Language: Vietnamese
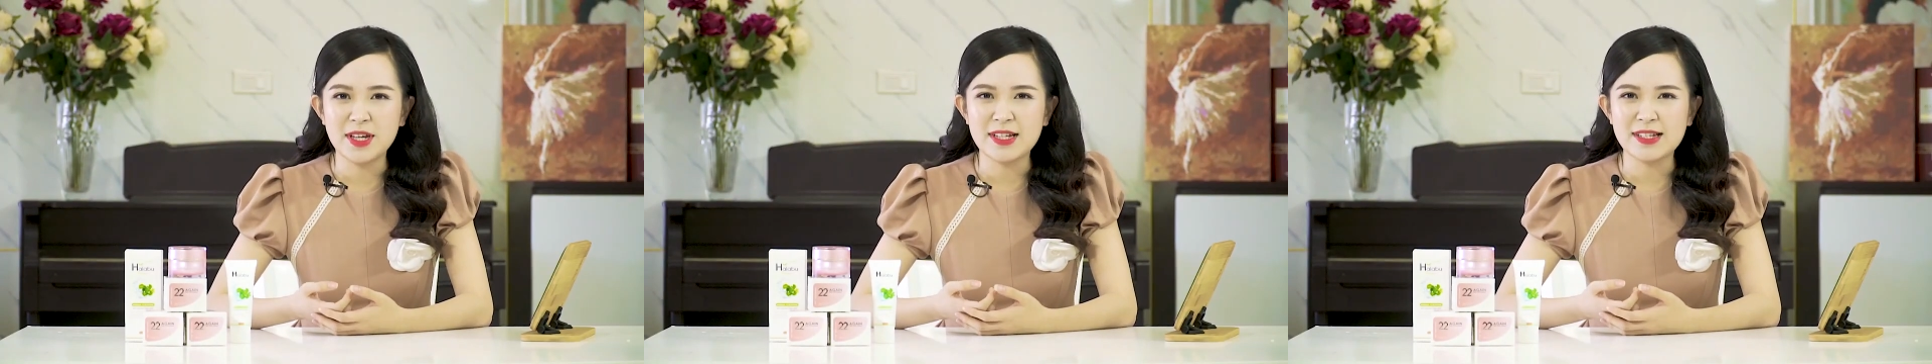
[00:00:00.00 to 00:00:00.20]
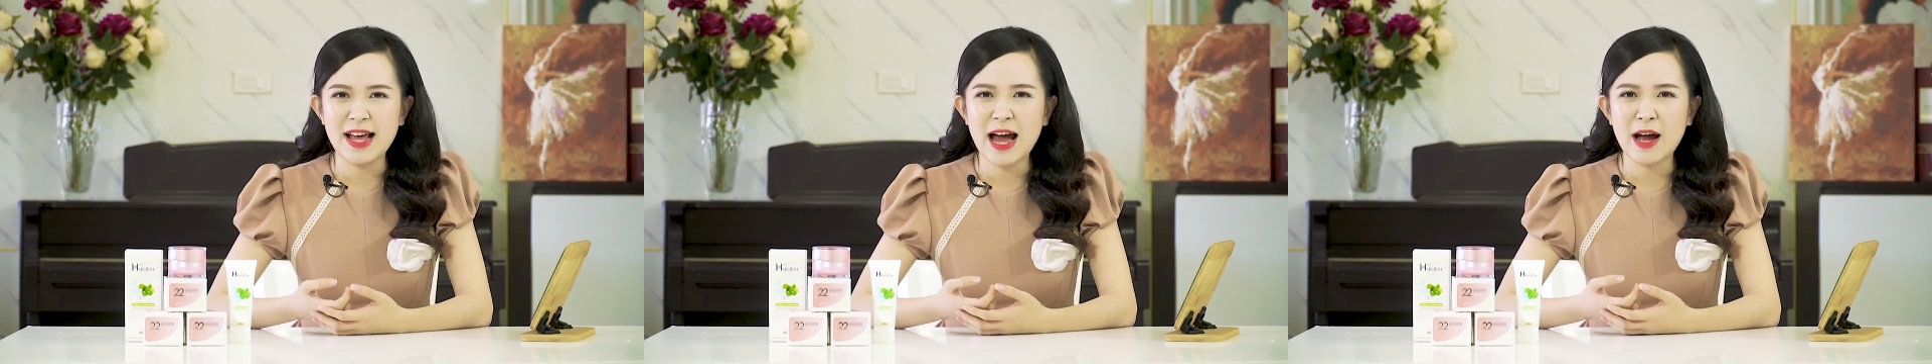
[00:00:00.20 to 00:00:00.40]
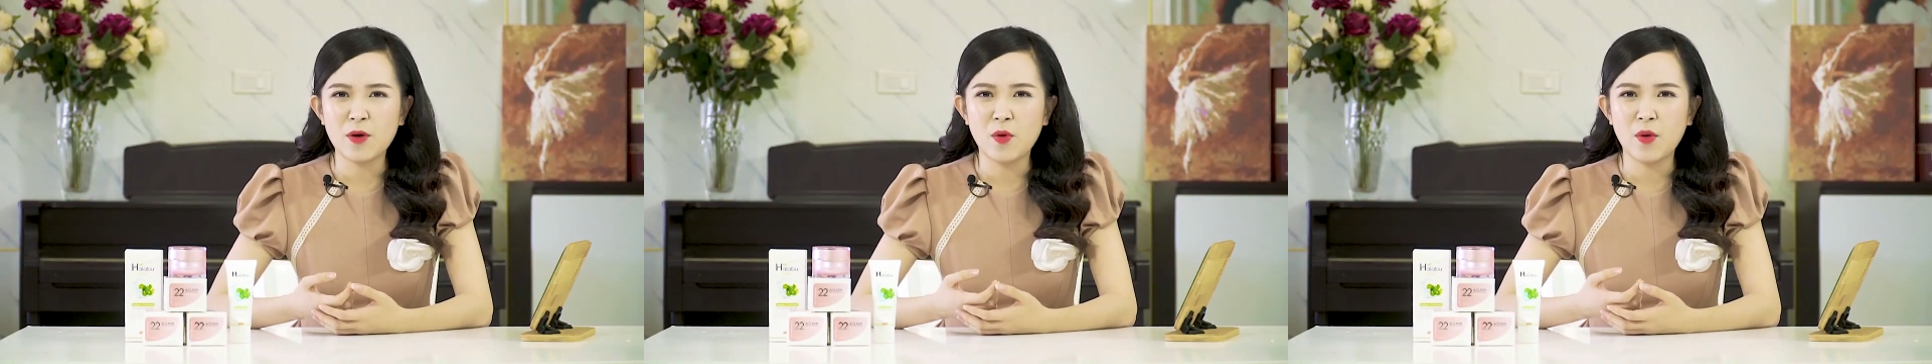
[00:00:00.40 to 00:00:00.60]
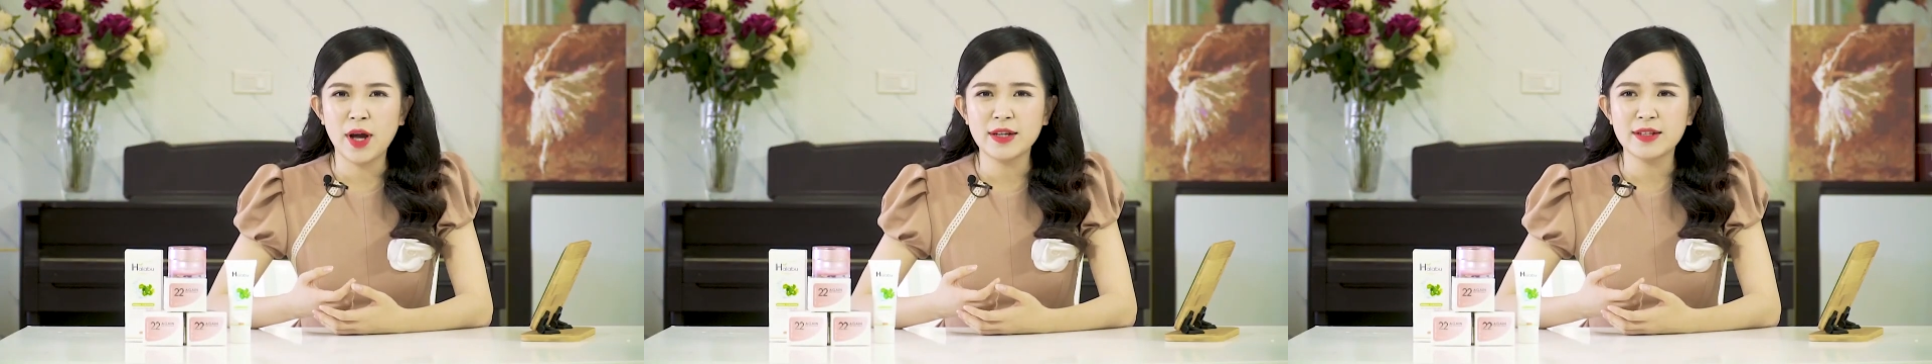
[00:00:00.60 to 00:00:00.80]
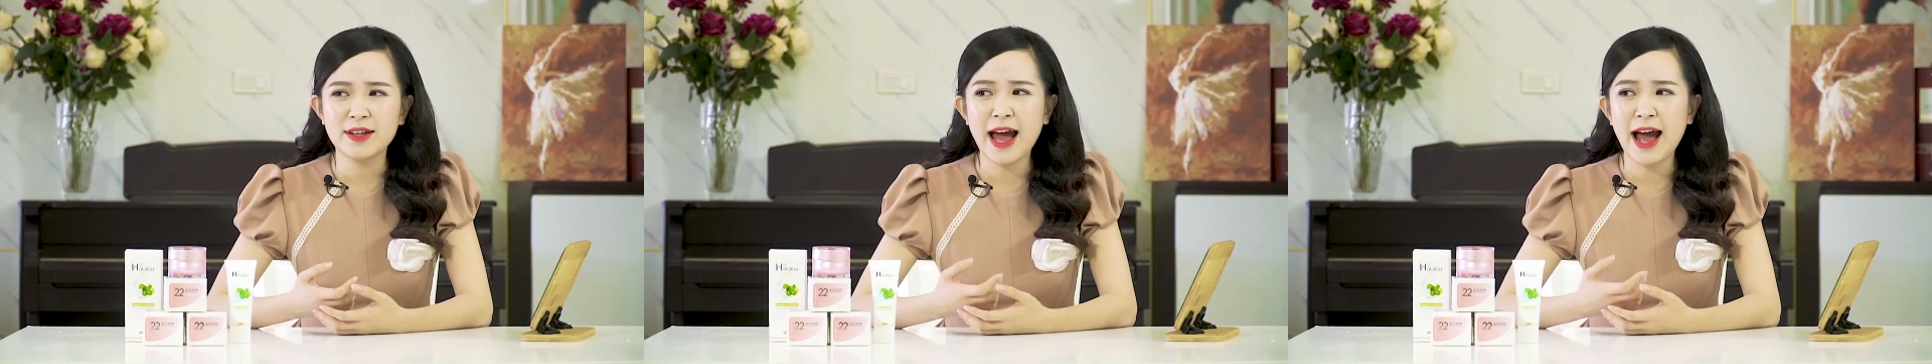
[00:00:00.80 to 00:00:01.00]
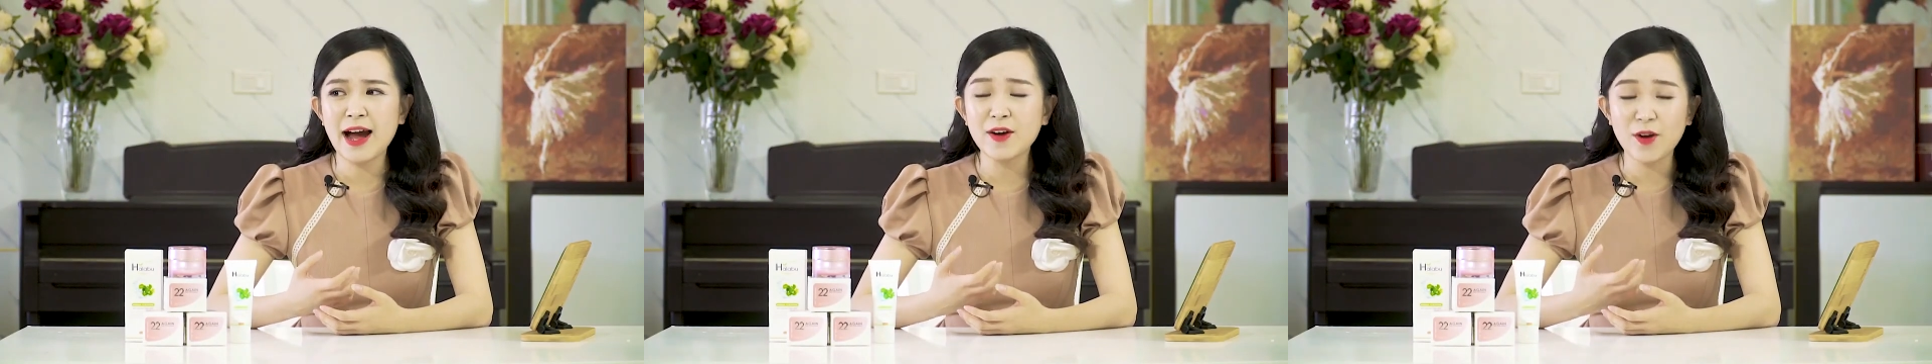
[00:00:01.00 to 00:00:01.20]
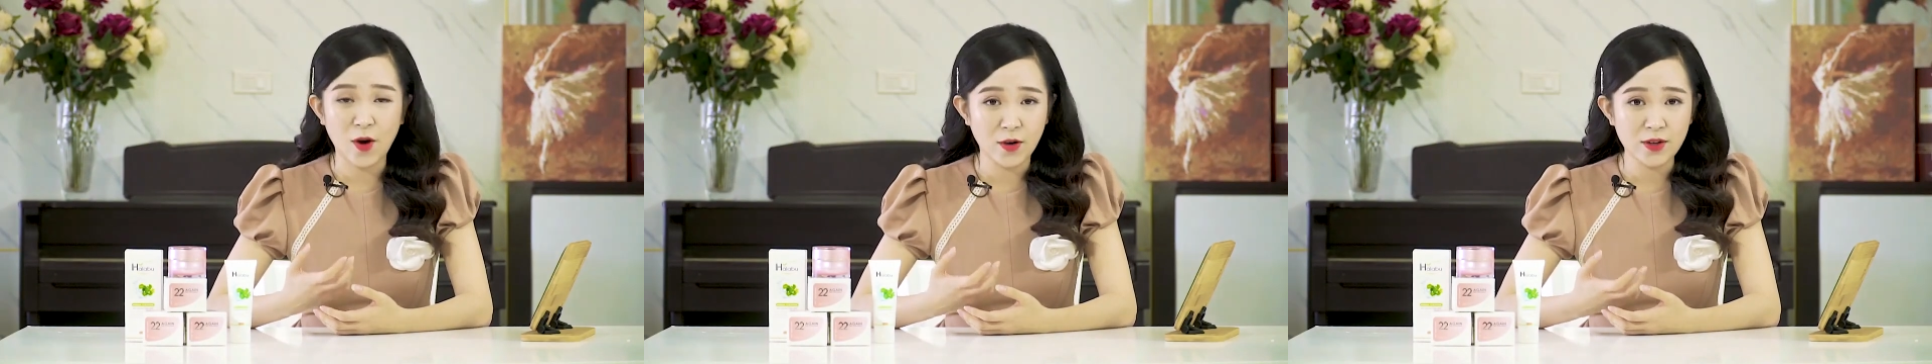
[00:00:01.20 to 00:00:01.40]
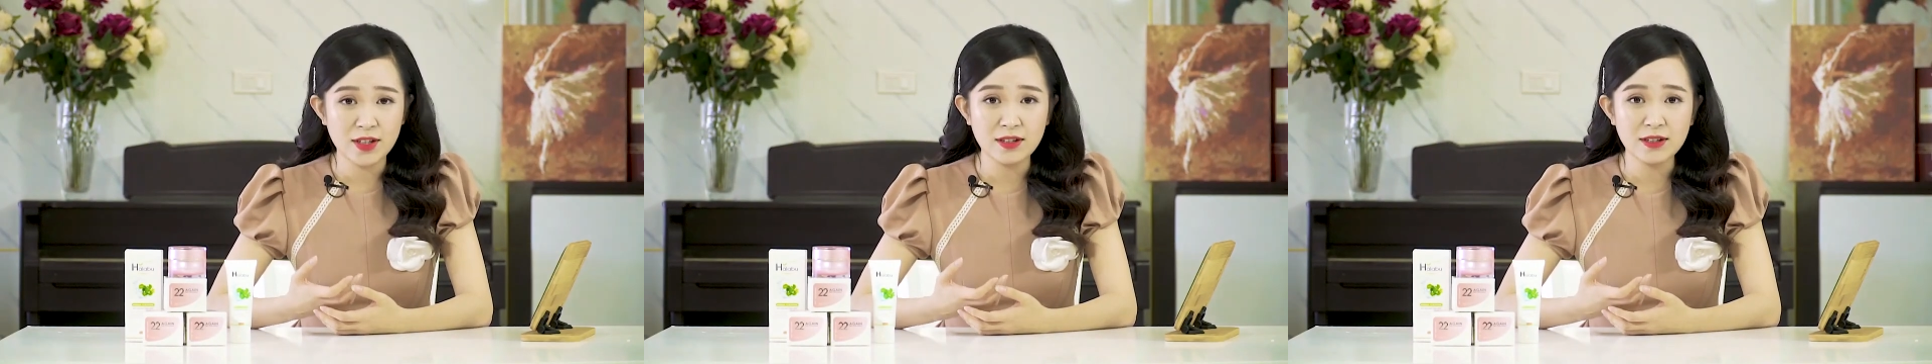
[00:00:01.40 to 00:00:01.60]
thì da của anh đã
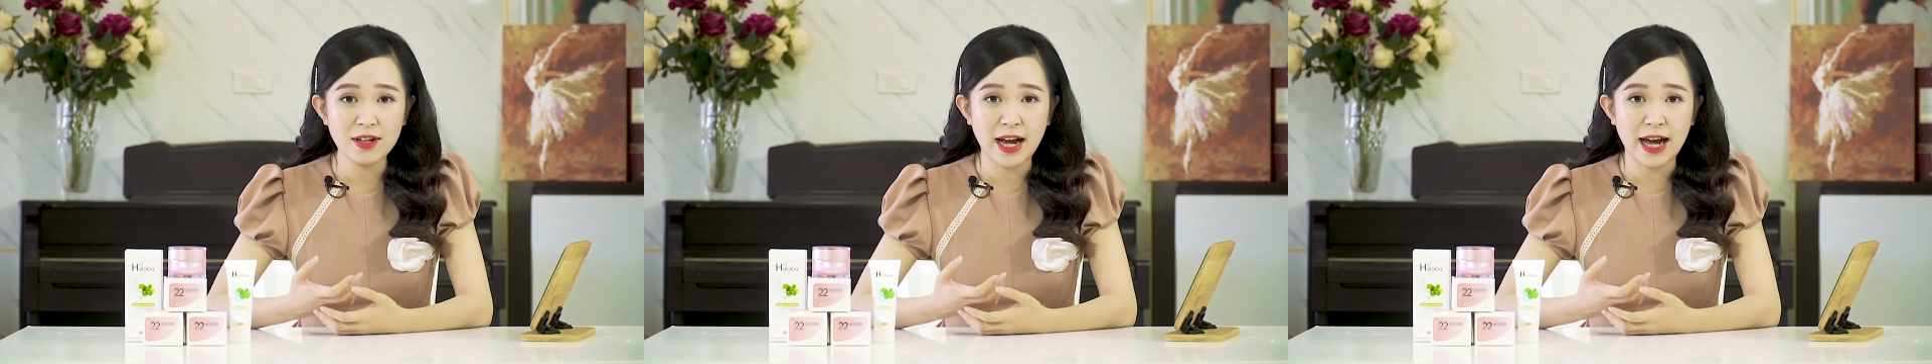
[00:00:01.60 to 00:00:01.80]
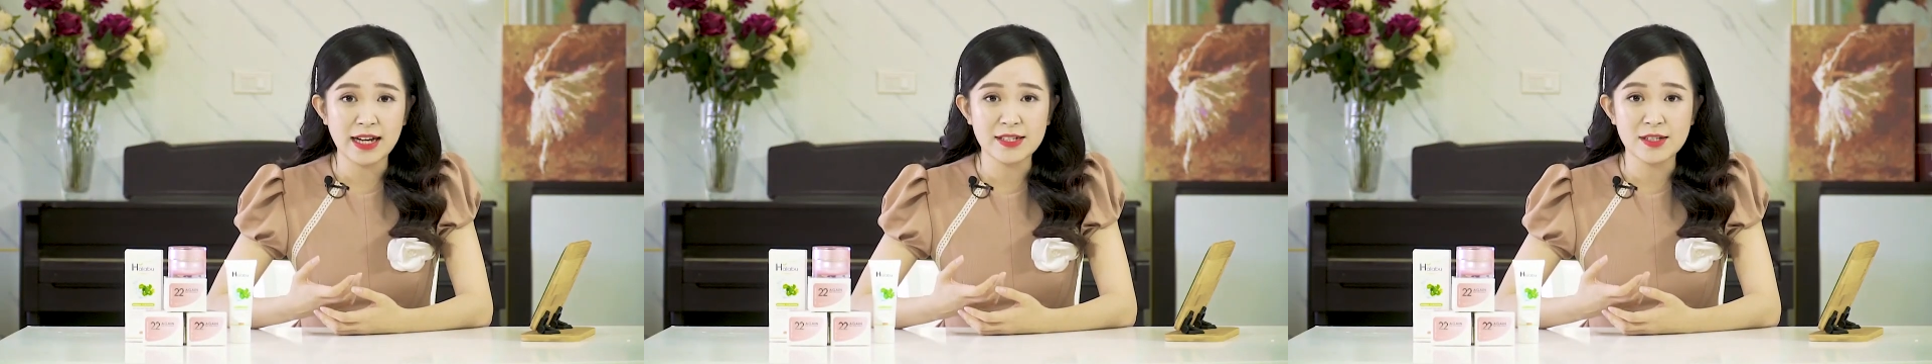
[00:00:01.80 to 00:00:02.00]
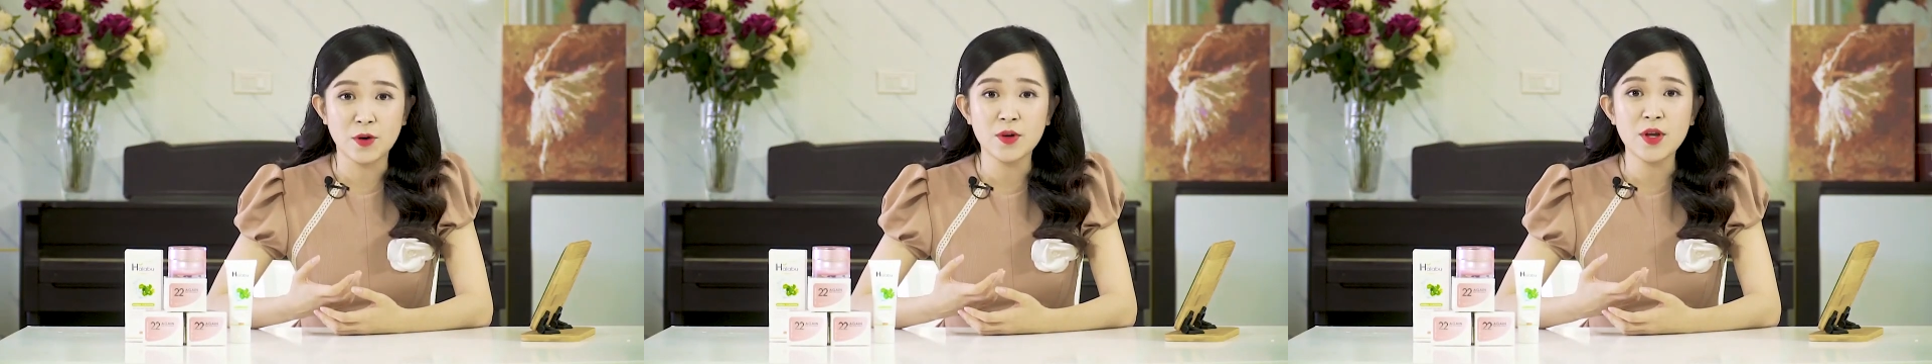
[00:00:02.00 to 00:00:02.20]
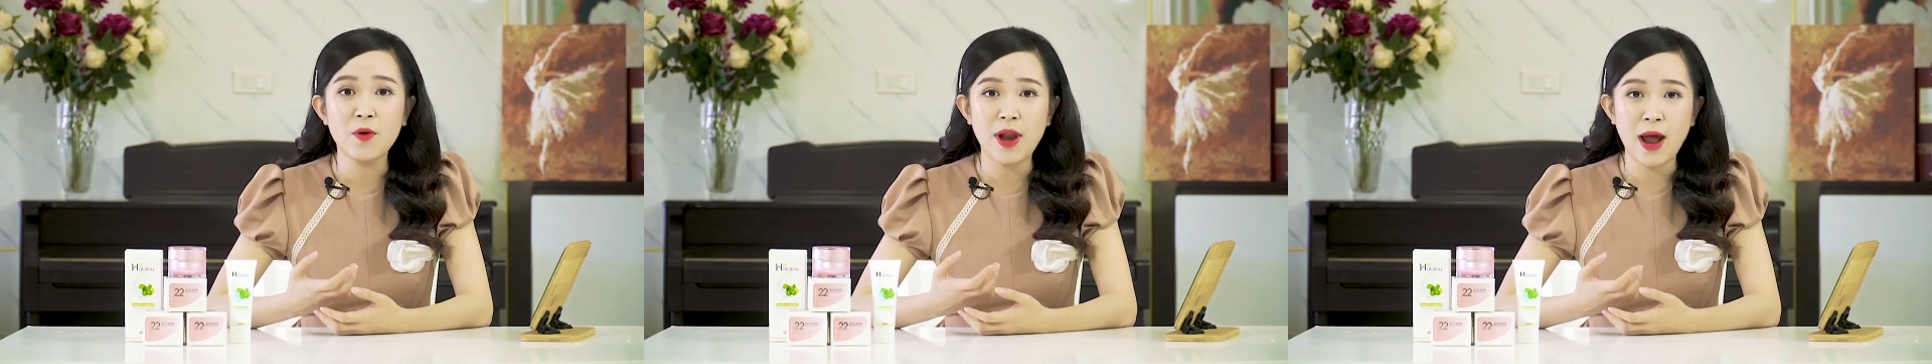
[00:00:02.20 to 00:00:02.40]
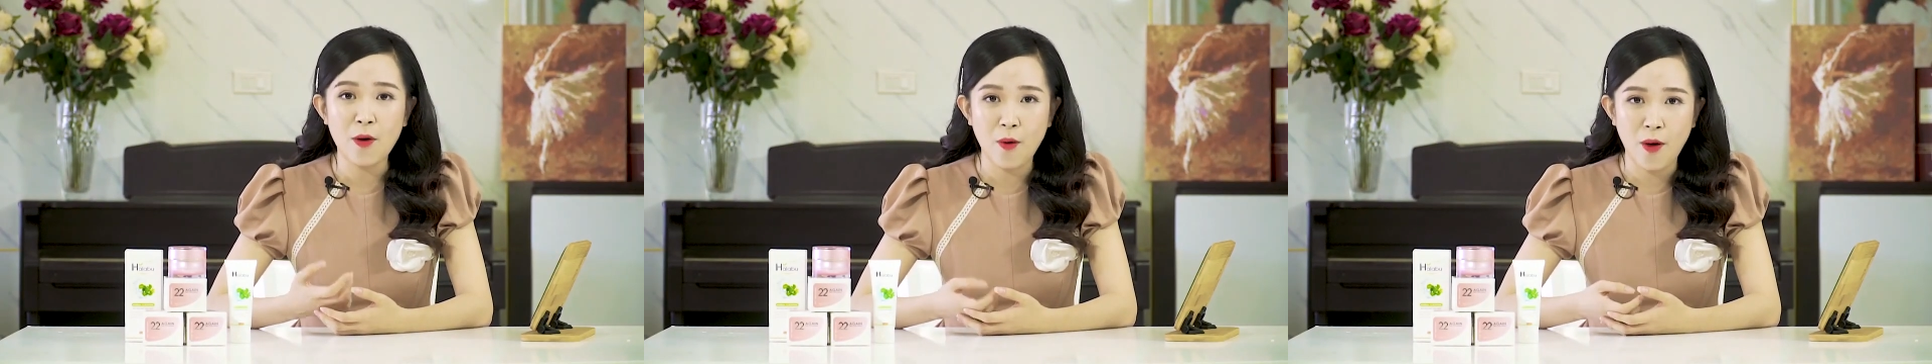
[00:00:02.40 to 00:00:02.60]
có những cái dấu hiệu lão